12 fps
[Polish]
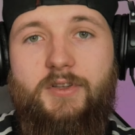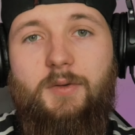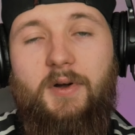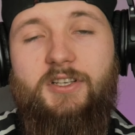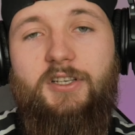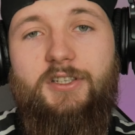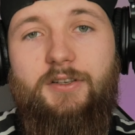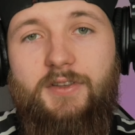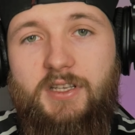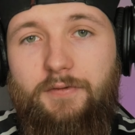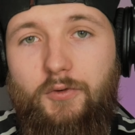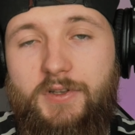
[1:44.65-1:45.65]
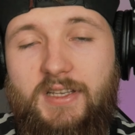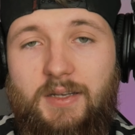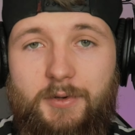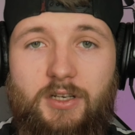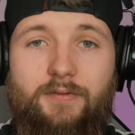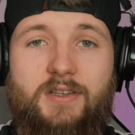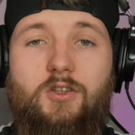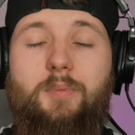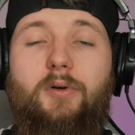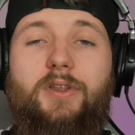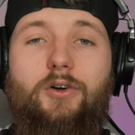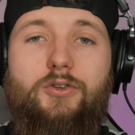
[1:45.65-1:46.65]
zobaczyć jeszcze więcej funkcji zapraszam Was do
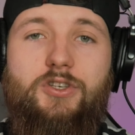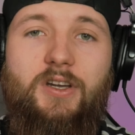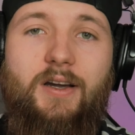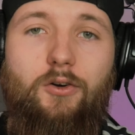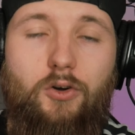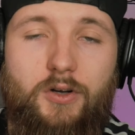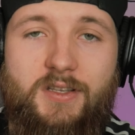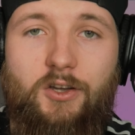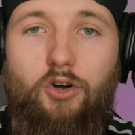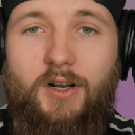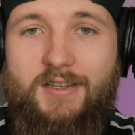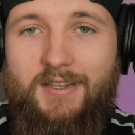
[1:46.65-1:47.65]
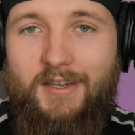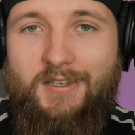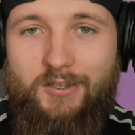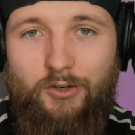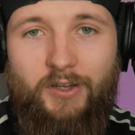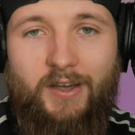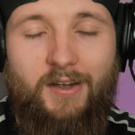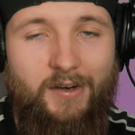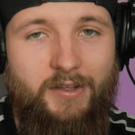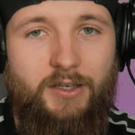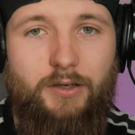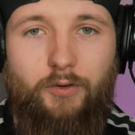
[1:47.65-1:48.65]
pełnego odcinka o Goxi oraz na ich stronę,
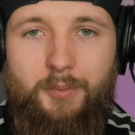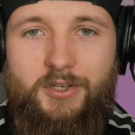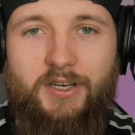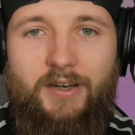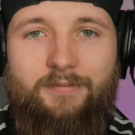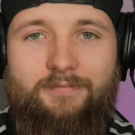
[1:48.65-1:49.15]
linki w opisie.